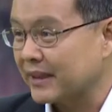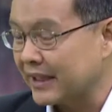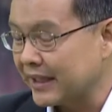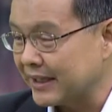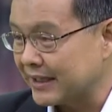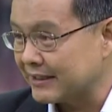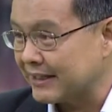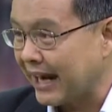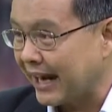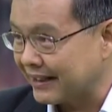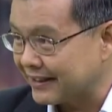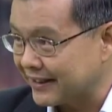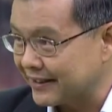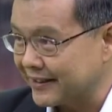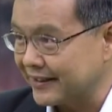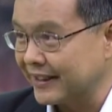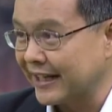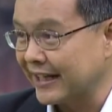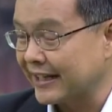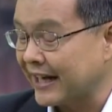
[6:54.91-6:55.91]
ที่ชาติ
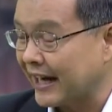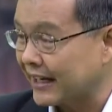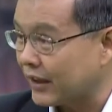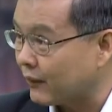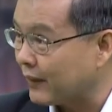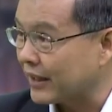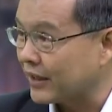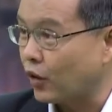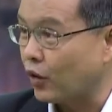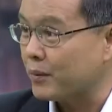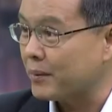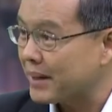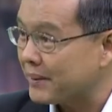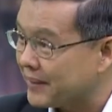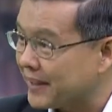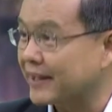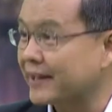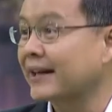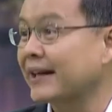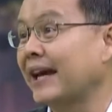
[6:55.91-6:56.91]
อื่นๆในชาติตะวันตกไม่
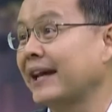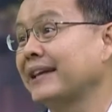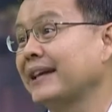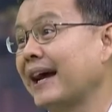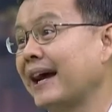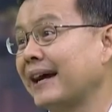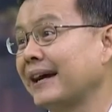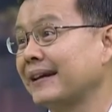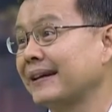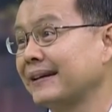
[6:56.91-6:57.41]
มีทั้งหลายอย่าง